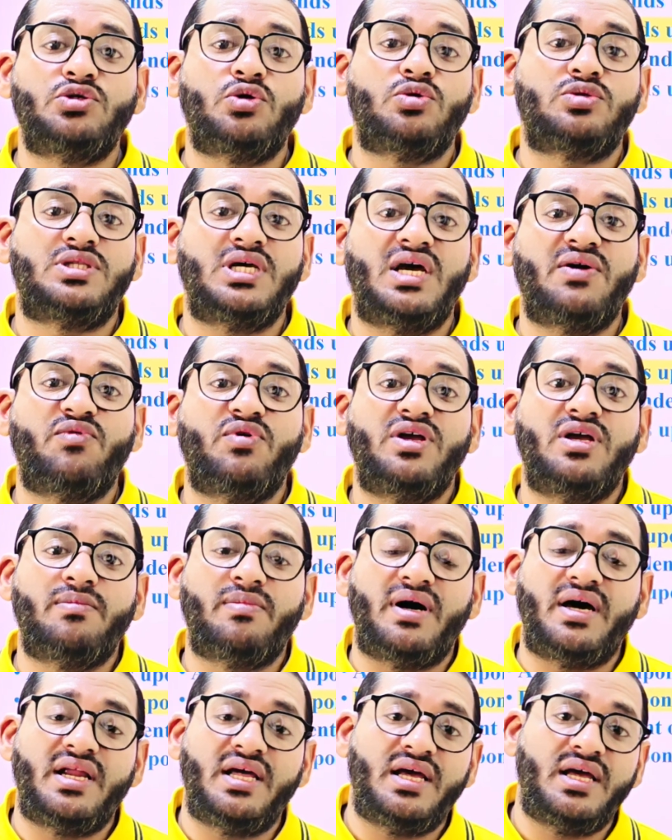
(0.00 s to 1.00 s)
जो होते हैं वही
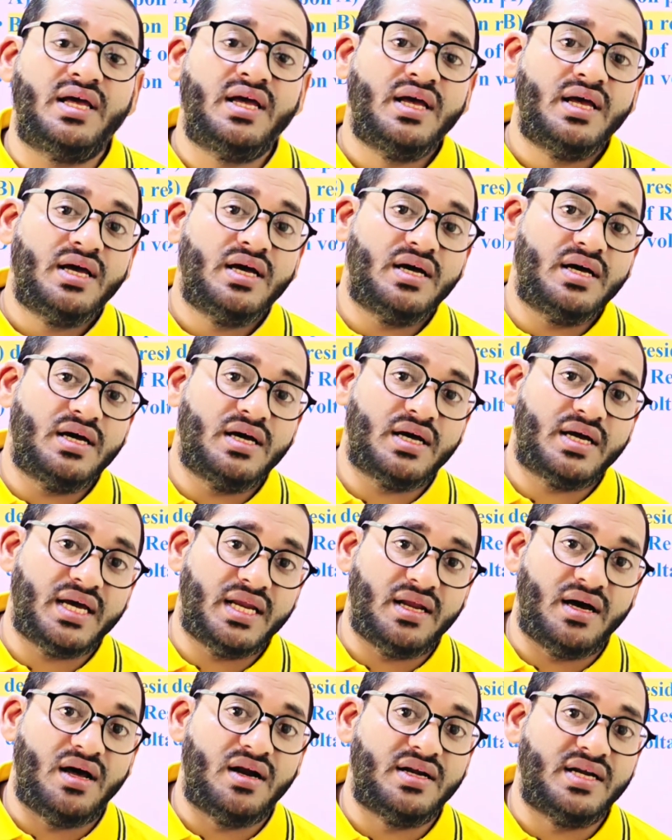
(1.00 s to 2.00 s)
हमारे
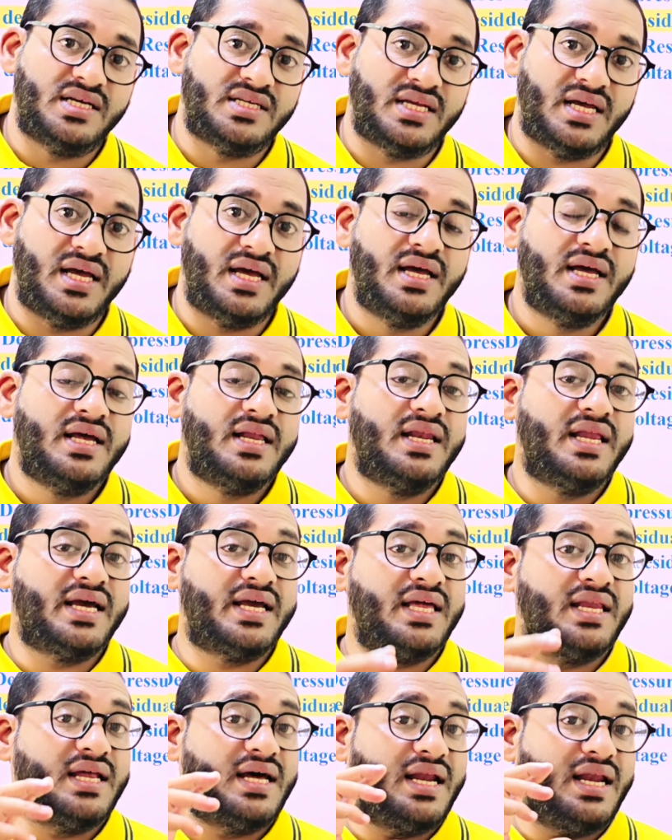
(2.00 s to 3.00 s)
केनाल रेज हैं
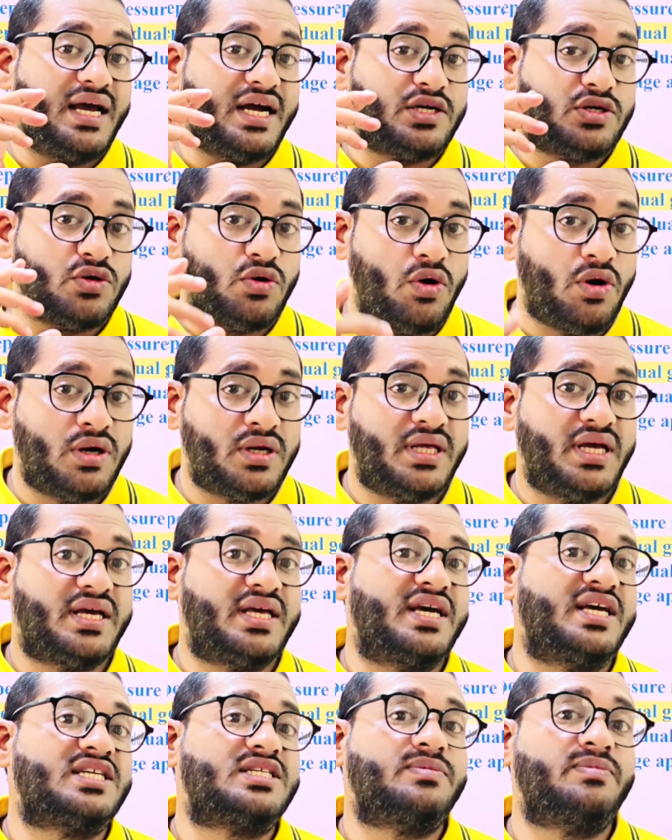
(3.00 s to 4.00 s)
लेकिन इलेक्ट्रॉन के
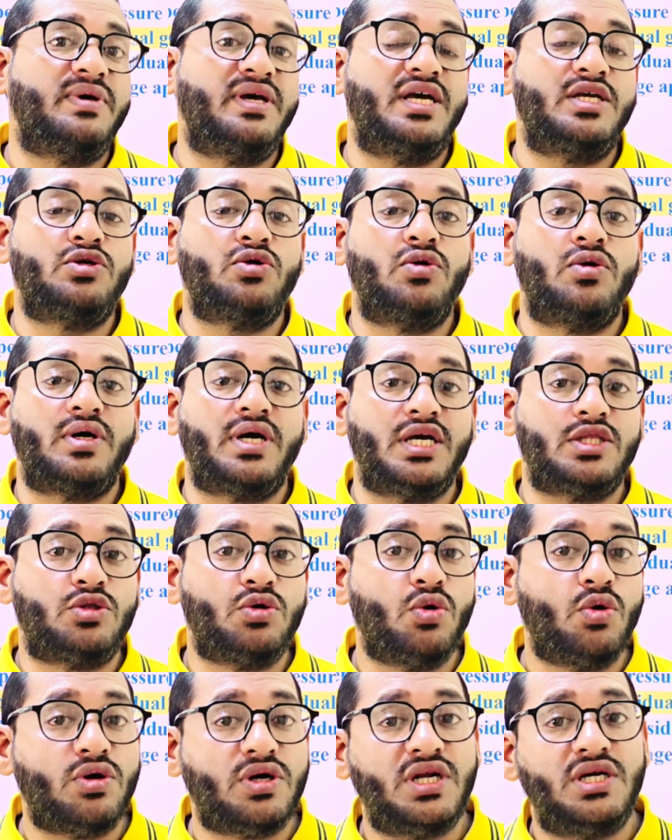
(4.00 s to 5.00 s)
केस में जो
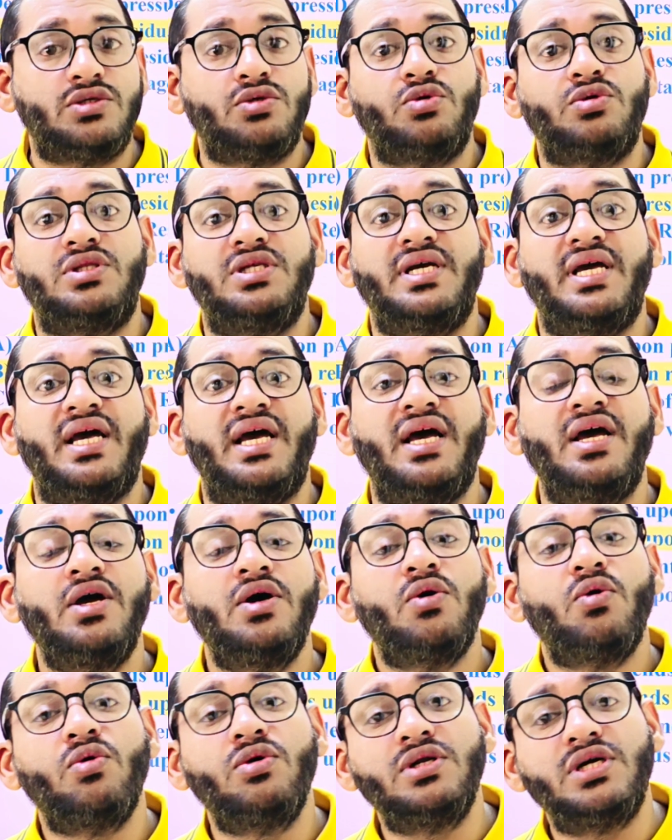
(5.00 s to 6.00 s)
कैथोड रेज होती हैं
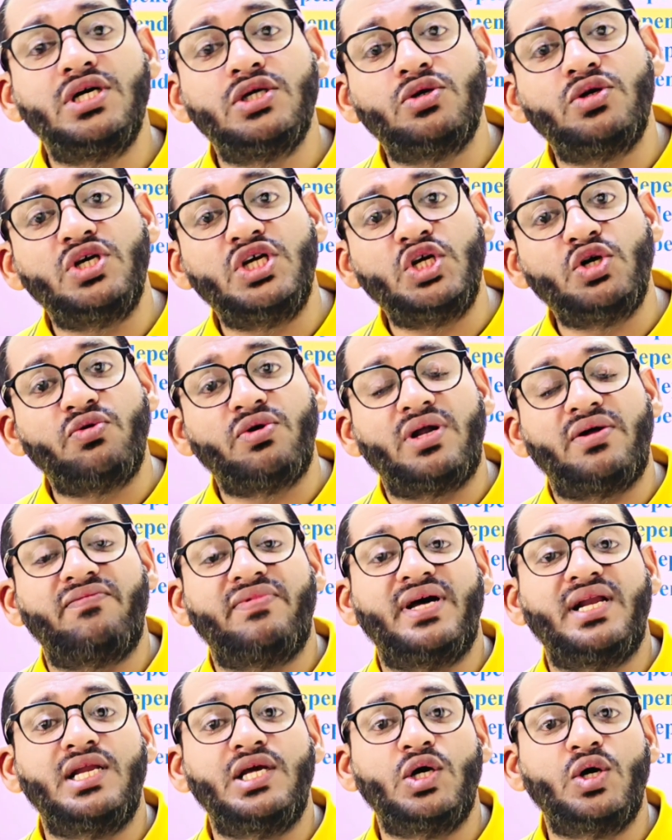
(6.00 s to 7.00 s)
उनकी जो ई और एम
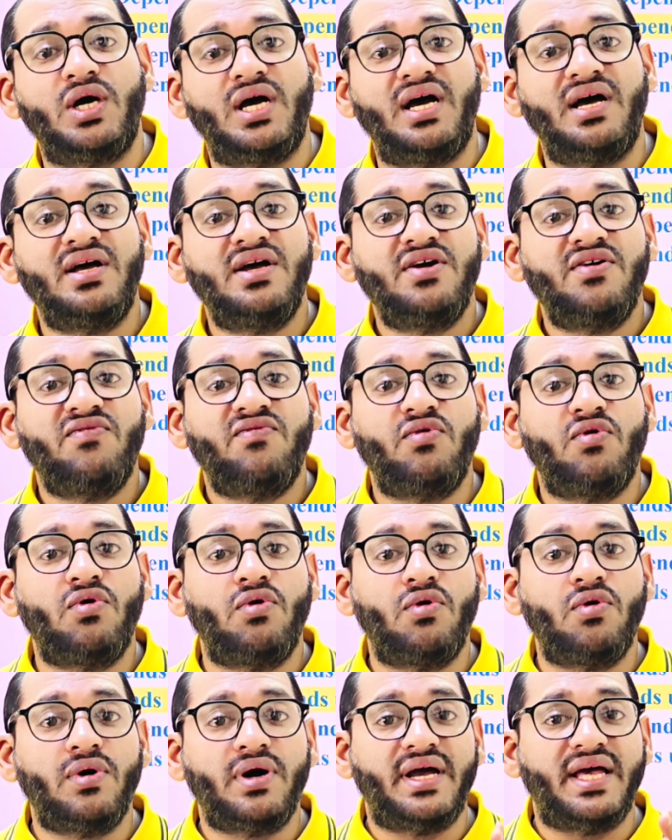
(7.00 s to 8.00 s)
वैल्यू है
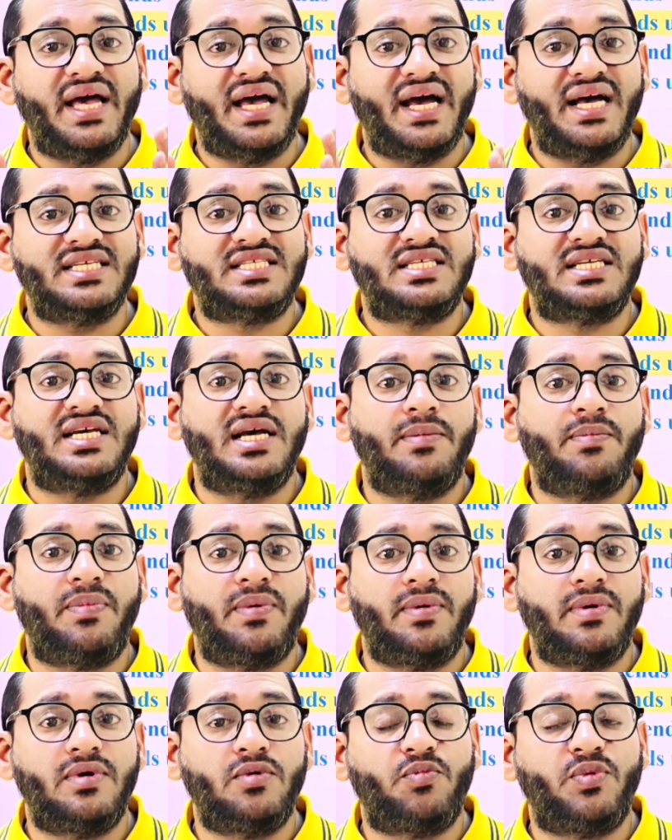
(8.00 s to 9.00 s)
वो गैस के
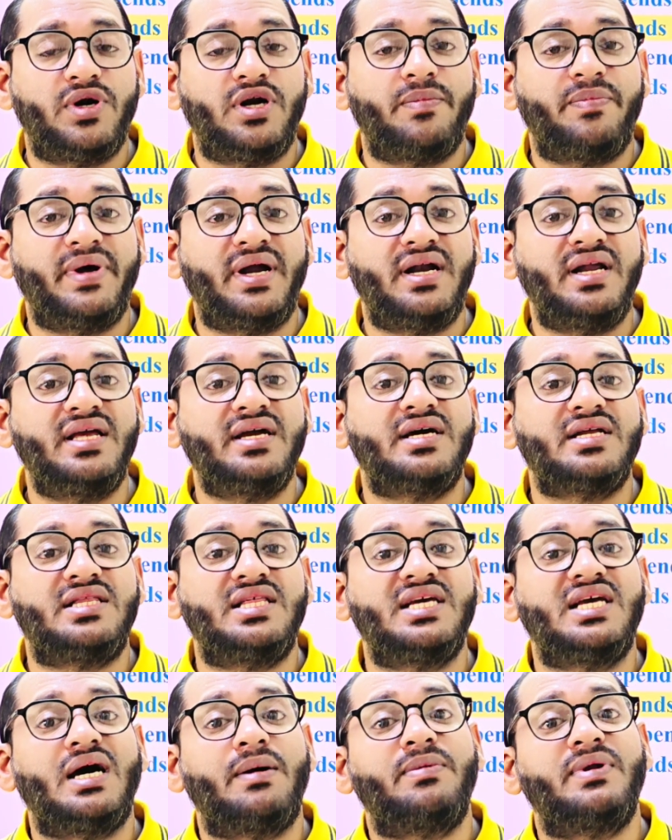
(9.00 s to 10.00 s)
ऊपर डिपेंड नहीं
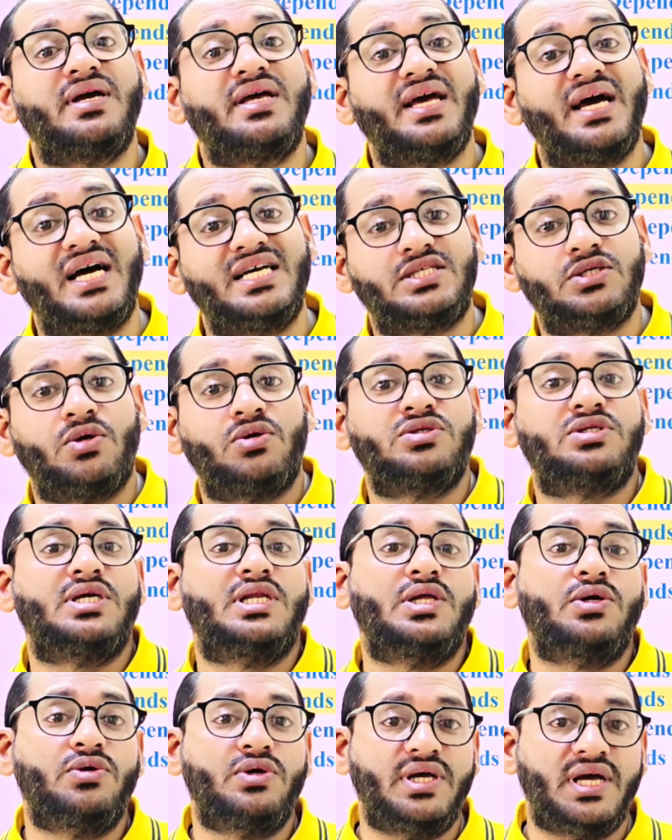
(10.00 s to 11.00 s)
करती कि आपने गैस कौन सी
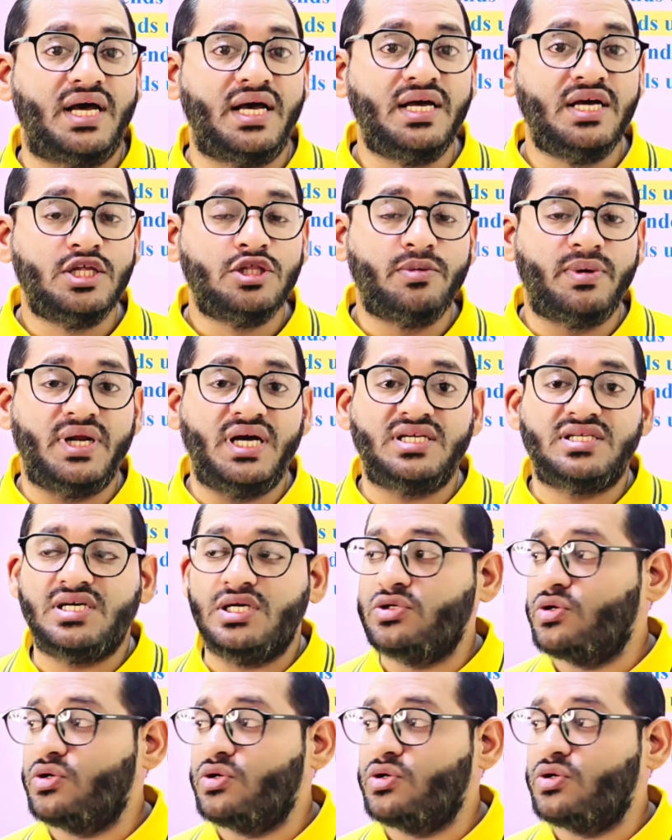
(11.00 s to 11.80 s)
ली हुई है तो बेटा इसका